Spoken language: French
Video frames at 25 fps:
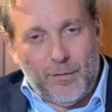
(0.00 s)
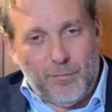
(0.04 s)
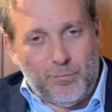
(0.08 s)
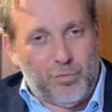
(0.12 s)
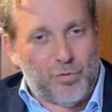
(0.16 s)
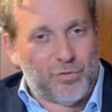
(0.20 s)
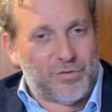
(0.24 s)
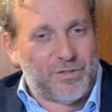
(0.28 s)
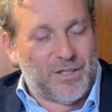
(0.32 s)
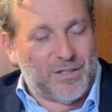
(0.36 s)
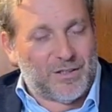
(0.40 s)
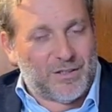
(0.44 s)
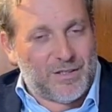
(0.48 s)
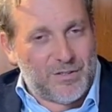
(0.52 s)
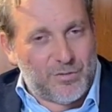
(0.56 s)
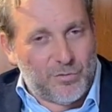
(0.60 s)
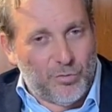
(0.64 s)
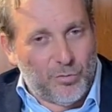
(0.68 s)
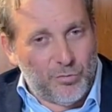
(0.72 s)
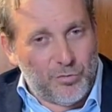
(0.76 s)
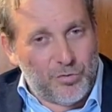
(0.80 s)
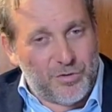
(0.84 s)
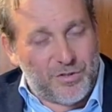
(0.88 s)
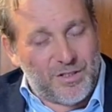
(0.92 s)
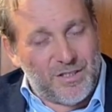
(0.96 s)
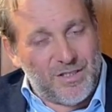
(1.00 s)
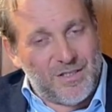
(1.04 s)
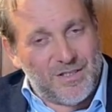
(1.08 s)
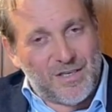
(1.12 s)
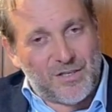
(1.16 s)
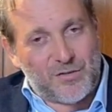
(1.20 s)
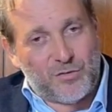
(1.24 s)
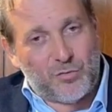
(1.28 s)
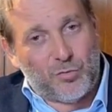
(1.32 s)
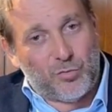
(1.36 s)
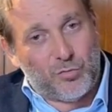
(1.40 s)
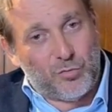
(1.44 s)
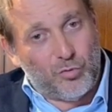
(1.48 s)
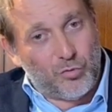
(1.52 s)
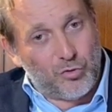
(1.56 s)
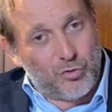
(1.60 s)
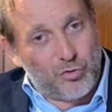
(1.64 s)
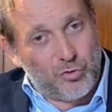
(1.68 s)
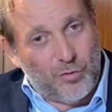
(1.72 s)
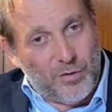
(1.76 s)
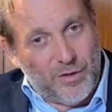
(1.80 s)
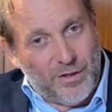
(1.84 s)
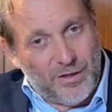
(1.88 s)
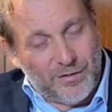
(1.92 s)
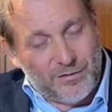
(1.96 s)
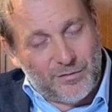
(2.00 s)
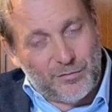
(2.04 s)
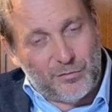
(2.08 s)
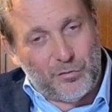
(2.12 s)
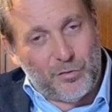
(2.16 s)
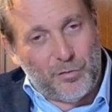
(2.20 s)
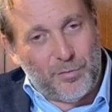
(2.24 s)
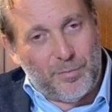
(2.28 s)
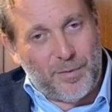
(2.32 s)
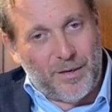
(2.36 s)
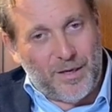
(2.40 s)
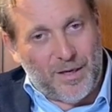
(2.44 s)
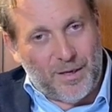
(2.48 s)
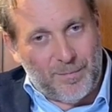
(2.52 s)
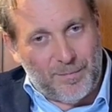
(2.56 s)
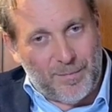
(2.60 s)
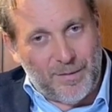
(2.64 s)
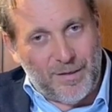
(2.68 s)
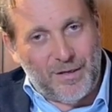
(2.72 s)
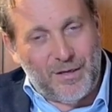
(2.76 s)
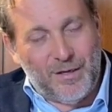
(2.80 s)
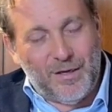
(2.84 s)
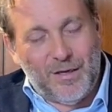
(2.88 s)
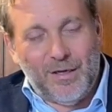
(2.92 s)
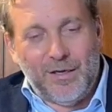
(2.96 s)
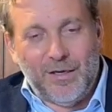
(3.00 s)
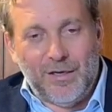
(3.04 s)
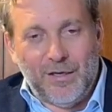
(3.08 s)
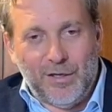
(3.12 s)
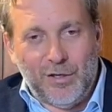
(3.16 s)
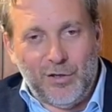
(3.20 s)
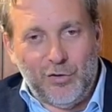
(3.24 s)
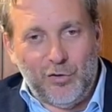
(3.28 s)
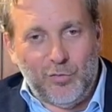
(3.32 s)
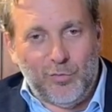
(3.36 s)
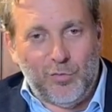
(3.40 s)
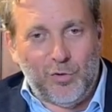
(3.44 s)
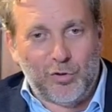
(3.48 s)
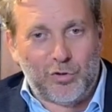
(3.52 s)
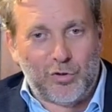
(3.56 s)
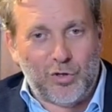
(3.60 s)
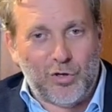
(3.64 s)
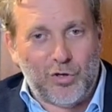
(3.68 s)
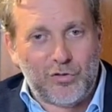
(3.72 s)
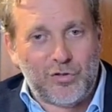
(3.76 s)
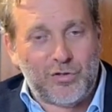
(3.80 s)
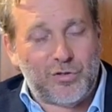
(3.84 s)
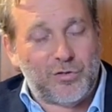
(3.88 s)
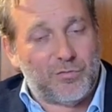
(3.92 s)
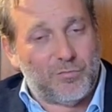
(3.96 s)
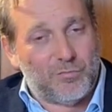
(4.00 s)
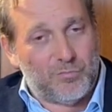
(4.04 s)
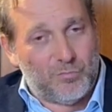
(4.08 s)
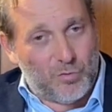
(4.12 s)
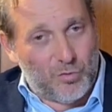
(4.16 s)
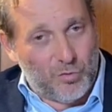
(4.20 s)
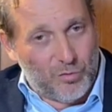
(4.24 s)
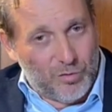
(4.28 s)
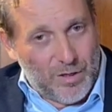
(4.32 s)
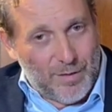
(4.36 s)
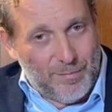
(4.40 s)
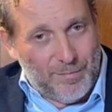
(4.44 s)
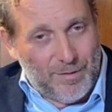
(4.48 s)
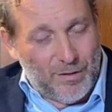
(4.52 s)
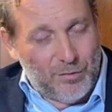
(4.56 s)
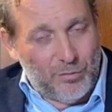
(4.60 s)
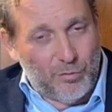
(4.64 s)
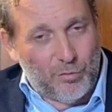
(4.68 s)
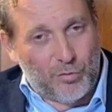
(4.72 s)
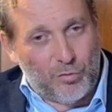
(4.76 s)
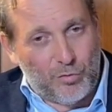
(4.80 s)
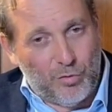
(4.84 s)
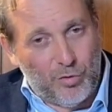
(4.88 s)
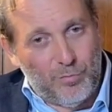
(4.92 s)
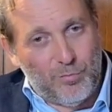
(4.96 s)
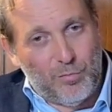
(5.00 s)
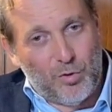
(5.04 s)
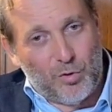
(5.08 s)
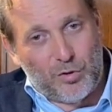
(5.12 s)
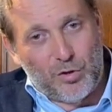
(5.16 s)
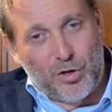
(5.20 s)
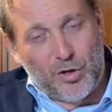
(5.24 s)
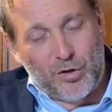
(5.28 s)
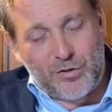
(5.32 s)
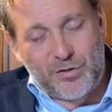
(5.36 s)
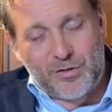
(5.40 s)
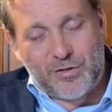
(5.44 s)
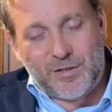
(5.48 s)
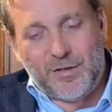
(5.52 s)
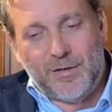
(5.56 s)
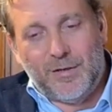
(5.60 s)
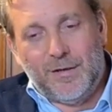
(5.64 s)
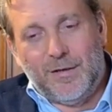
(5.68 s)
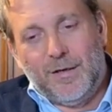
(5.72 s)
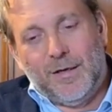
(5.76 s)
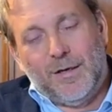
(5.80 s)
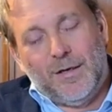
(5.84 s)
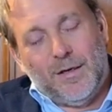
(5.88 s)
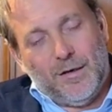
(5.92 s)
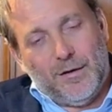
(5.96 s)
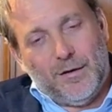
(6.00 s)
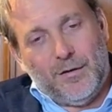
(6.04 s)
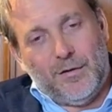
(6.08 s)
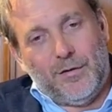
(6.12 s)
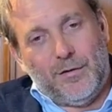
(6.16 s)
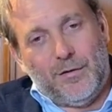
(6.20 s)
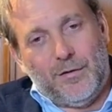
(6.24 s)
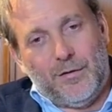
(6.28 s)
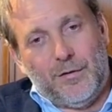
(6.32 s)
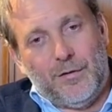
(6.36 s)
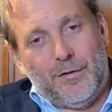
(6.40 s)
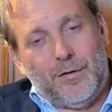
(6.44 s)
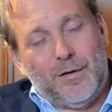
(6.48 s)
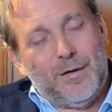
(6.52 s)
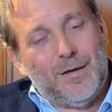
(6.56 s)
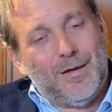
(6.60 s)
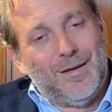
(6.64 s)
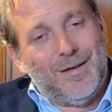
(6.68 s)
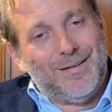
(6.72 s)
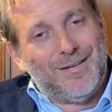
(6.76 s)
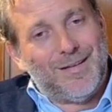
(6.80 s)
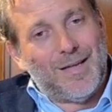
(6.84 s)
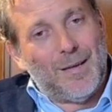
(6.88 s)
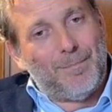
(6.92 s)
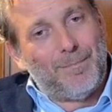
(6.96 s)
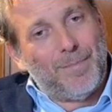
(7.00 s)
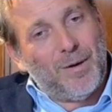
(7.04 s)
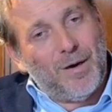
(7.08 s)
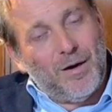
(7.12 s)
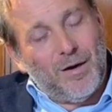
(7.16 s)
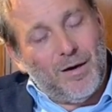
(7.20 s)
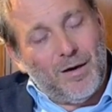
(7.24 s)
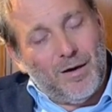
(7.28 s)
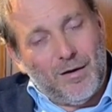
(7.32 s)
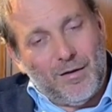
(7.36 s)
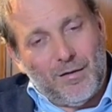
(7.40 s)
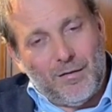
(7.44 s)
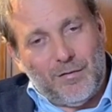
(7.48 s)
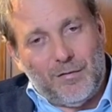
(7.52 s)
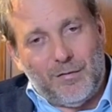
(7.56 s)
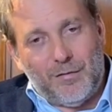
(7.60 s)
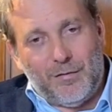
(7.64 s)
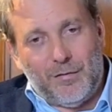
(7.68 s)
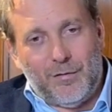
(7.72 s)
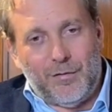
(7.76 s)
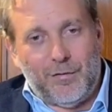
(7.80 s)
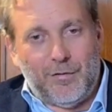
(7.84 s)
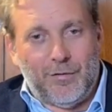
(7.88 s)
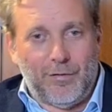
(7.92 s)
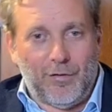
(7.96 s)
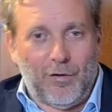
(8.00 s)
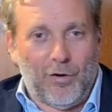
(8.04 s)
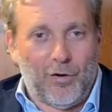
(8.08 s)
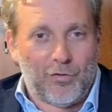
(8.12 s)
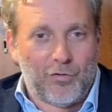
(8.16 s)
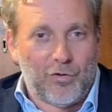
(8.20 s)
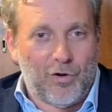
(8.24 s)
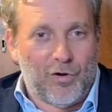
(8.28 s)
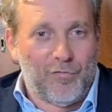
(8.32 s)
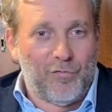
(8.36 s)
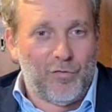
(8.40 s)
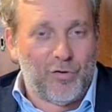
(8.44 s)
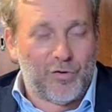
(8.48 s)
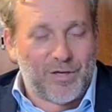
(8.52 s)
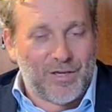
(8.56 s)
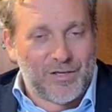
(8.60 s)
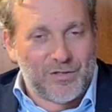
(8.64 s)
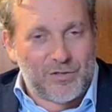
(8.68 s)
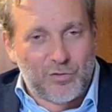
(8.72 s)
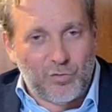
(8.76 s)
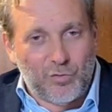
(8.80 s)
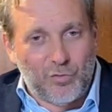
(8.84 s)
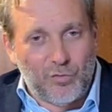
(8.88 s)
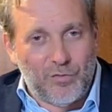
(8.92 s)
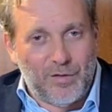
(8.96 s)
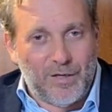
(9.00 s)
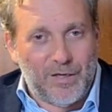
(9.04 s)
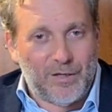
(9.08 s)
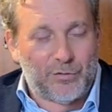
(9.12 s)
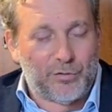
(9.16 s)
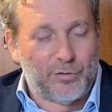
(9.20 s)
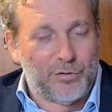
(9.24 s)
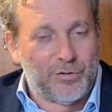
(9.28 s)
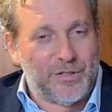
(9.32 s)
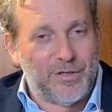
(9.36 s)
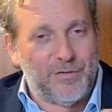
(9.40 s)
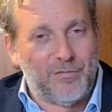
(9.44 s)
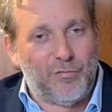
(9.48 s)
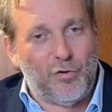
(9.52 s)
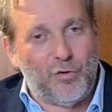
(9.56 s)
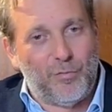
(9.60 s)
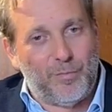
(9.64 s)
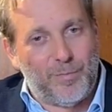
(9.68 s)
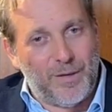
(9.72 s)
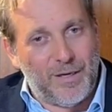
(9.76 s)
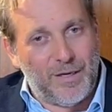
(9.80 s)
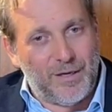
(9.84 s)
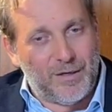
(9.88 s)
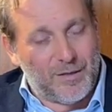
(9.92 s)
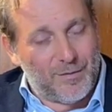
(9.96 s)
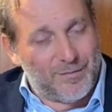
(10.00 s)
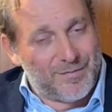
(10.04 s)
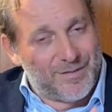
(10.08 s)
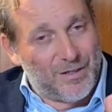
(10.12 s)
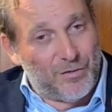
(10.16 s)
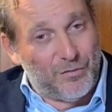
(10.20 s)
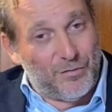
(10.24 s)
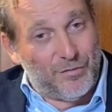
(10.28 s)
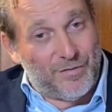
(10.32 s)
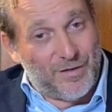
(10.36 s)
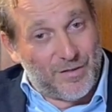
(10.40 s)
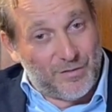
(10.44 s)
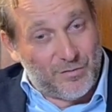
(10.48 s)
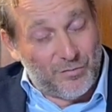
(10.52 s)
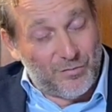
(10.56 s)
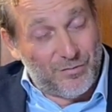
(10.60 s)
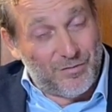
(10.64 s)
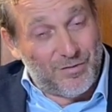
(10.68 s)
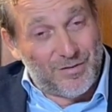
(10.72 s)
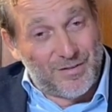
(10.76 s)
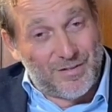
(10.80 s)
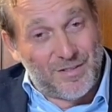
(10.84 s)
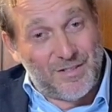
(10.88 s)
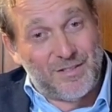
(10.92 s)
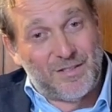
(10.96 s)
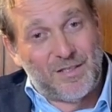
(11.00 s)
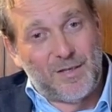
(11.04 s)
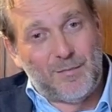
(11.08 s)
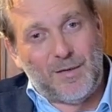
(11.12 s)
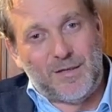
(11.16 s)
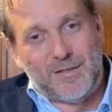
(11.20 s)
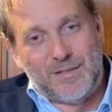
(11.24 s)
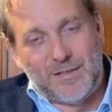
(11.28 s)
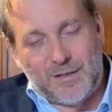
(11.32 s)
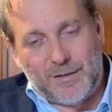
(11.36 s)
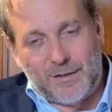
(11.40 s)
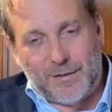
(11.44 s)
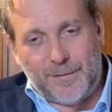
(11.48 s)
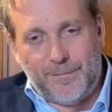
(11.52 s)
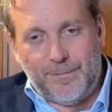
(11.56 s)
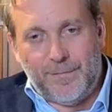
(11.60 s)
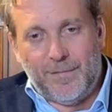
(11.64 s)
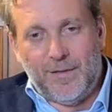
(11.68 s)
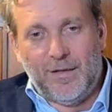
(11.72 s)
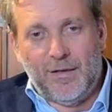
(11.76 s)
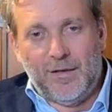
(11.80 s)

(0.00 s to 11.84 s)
Pour cette raison, l'utilisation conjointe de PRP et de Botox, que l'on appelle donc le Bocox, euh, n'a pas encore vocation à être développée comme ça de façon systématique.